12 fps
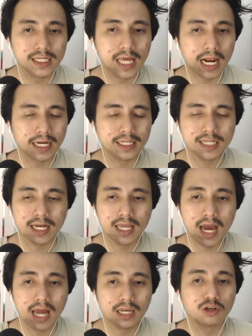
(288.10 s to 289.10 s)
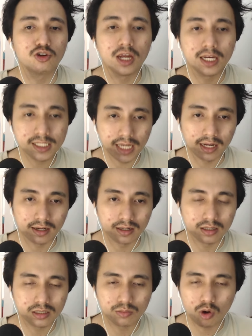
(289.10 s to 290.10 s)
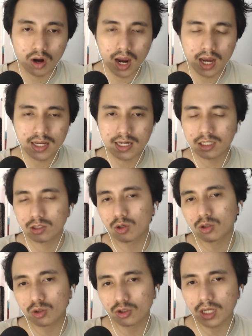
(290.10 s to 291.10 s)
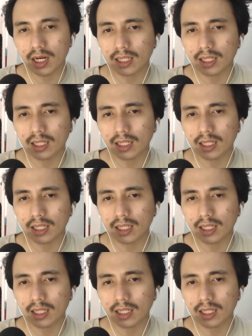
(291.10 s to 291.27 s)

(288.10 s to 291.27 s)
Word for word: jalan ninjanya di dunia desain. Semoga dari tools-tools yang